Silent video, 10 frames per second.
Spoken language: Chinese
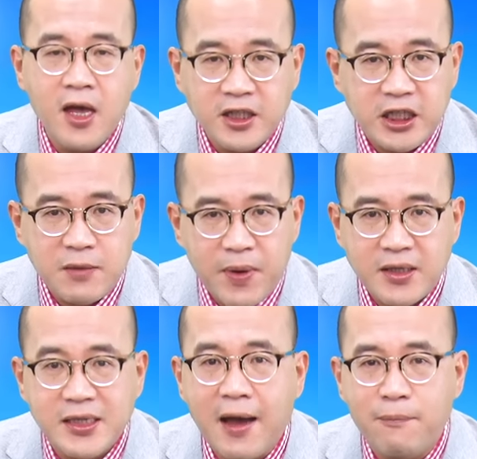基
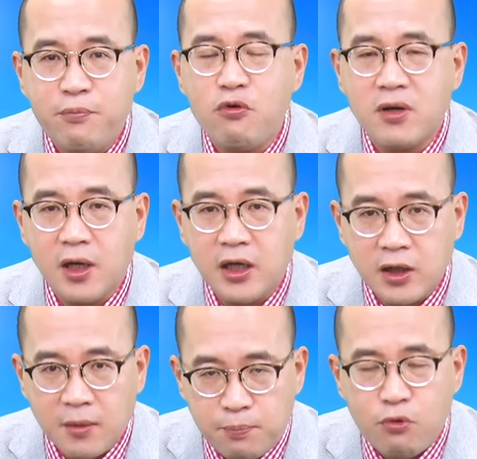本上不
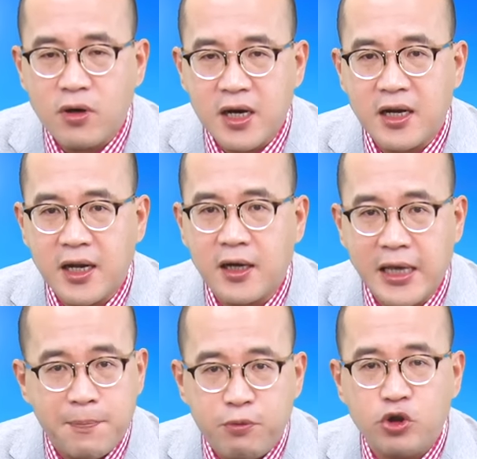可能，
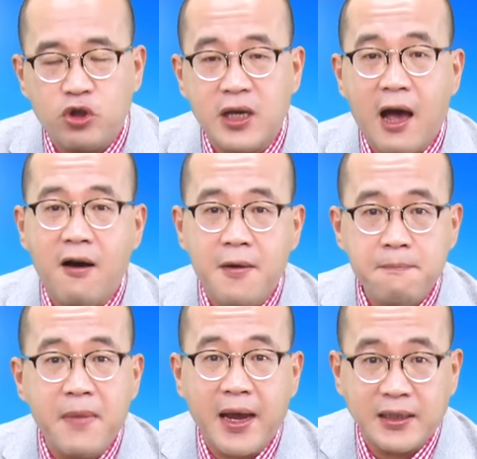也不需要
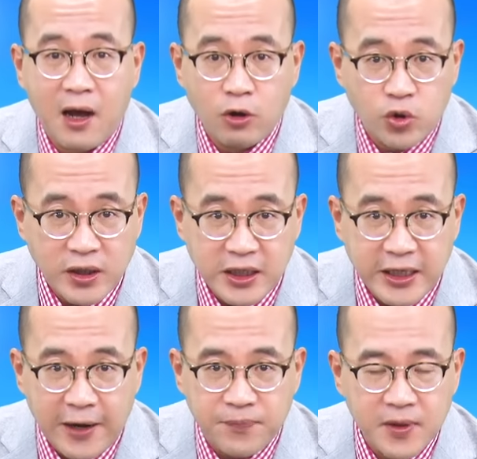买到最低
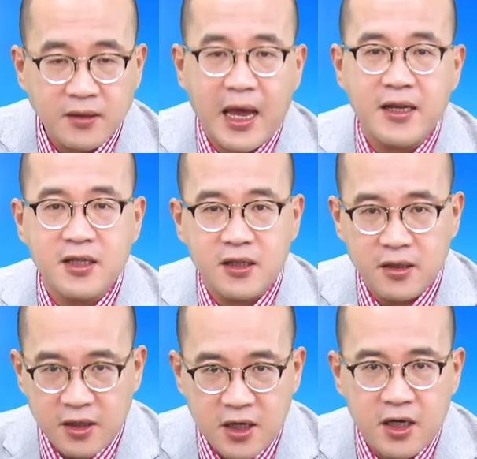点，但是
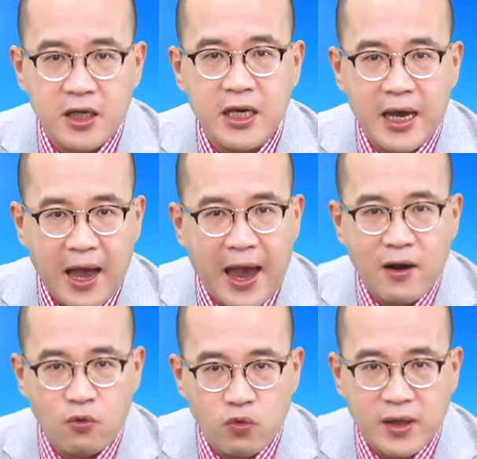可以
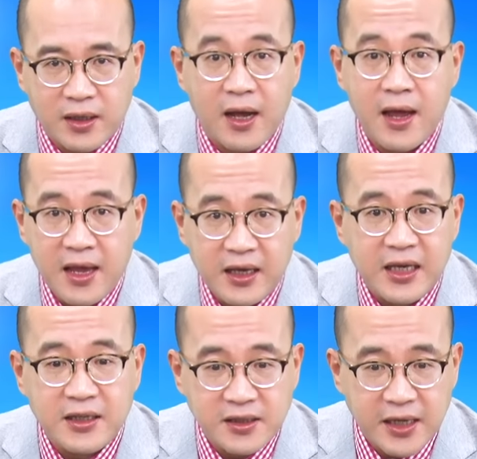安稳的
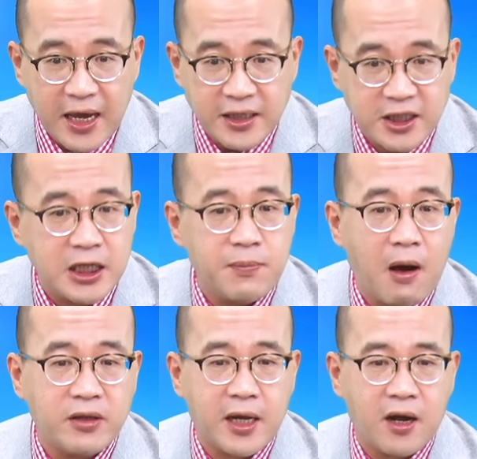赢在起
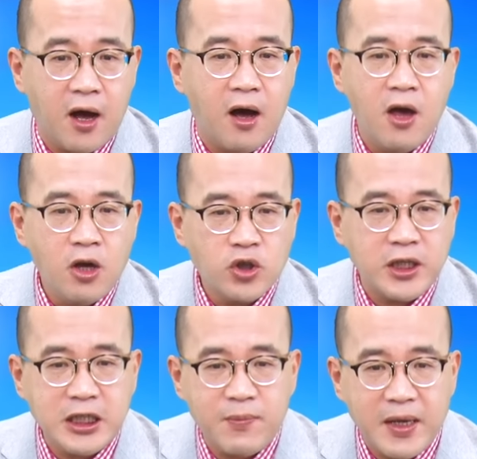跑点了哈。所以
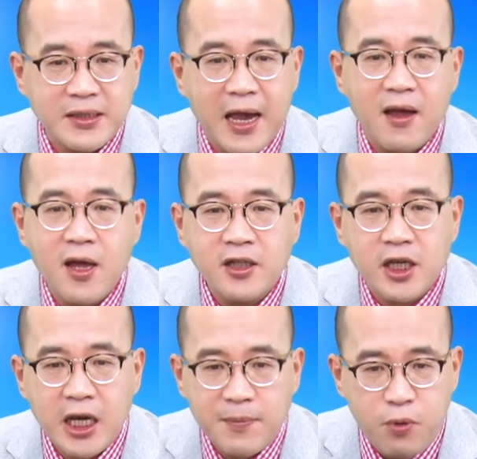基本上
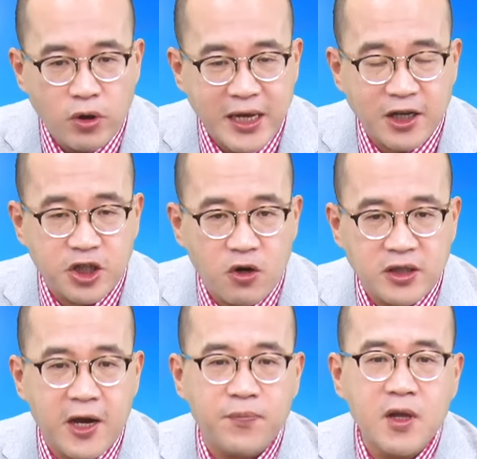这一波这样修
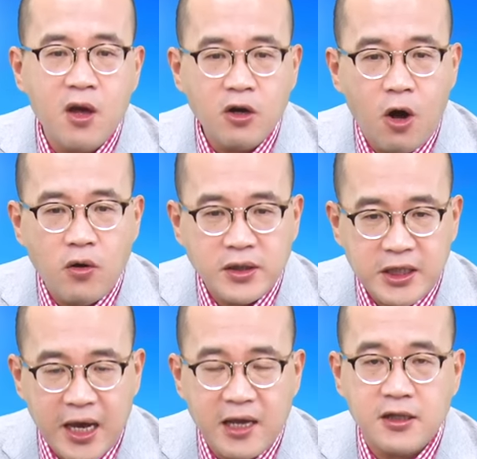正。空
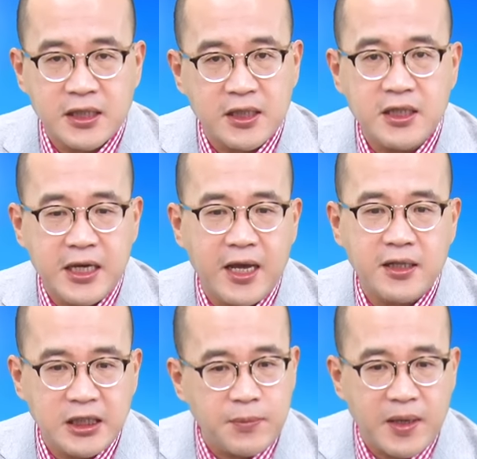间、时
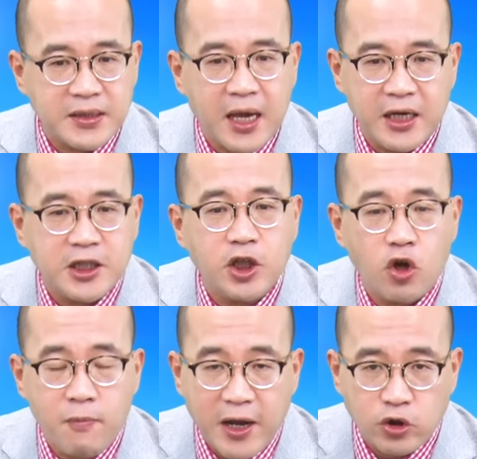间基本上已经
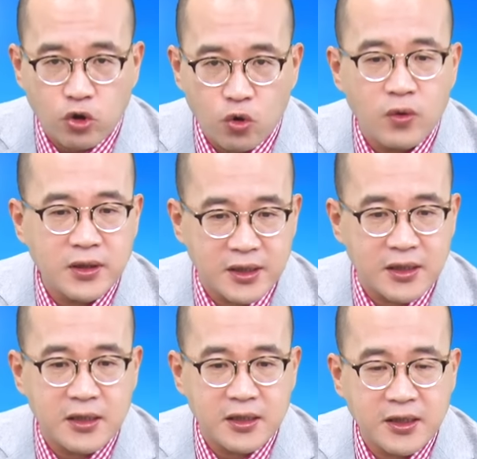都满足，
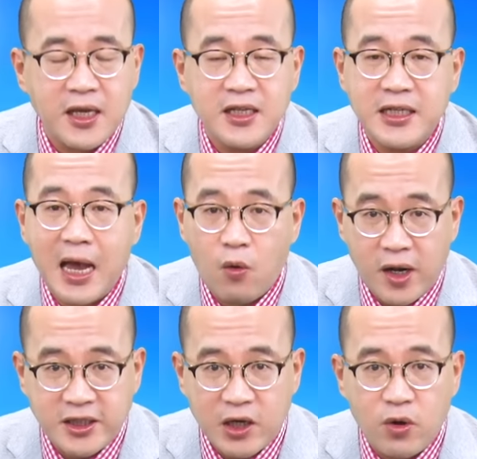只剩下我
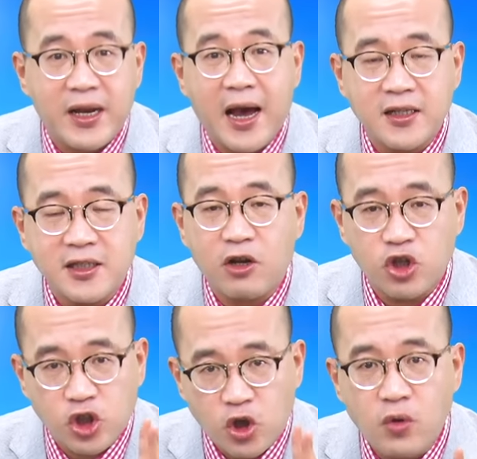的结论2个字叫
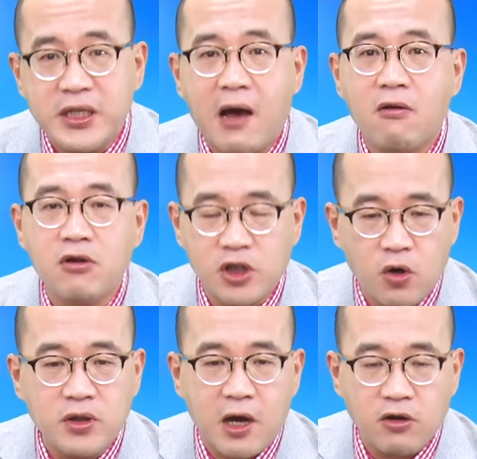收脚、
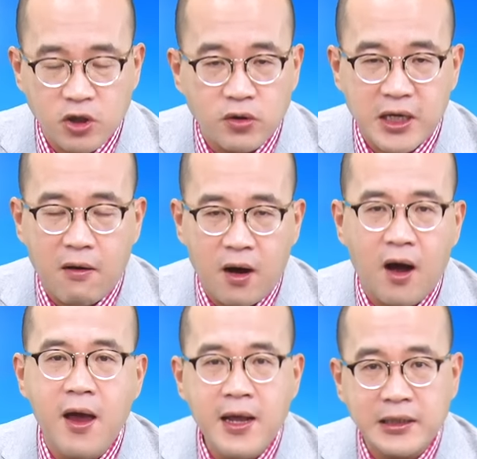收脚、收脚
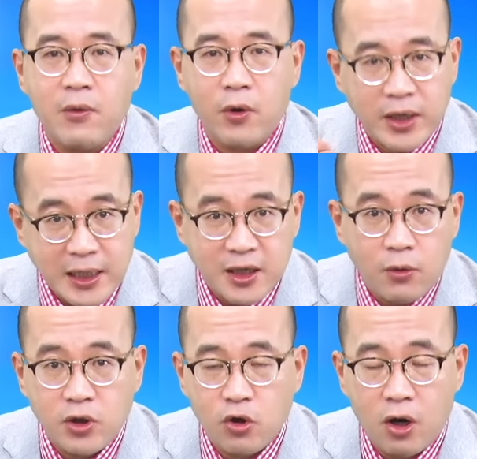哈。待会会再跟
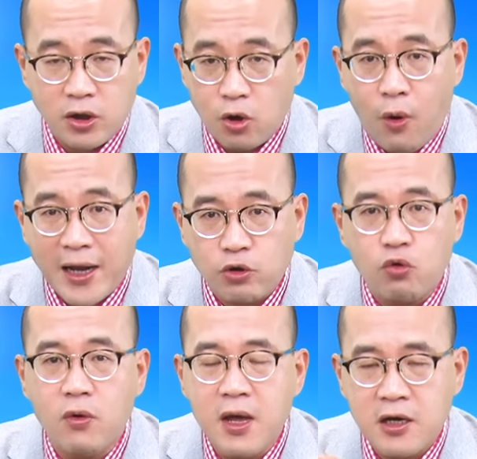就画
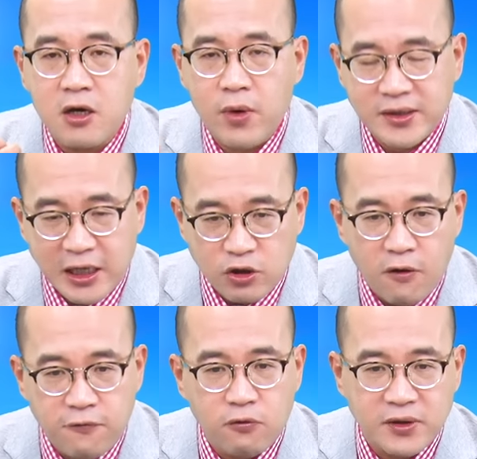图跟各位再重
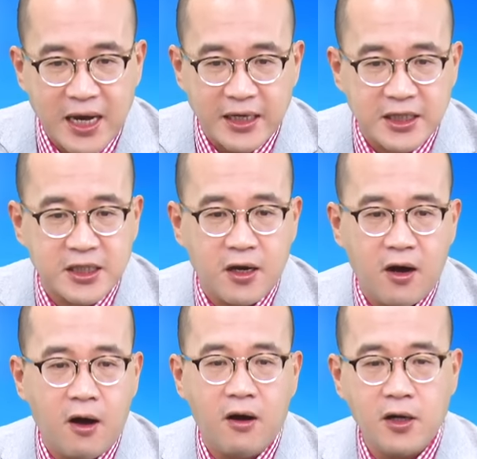复讲一次哦
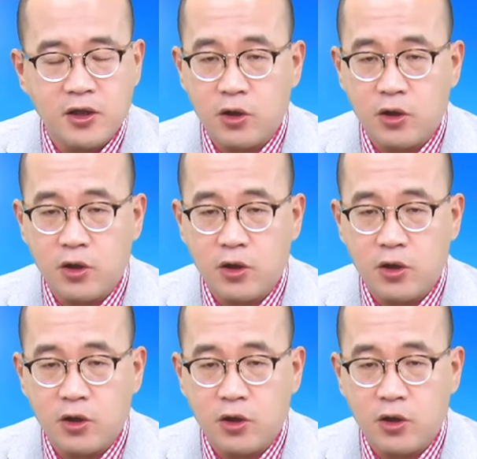哈。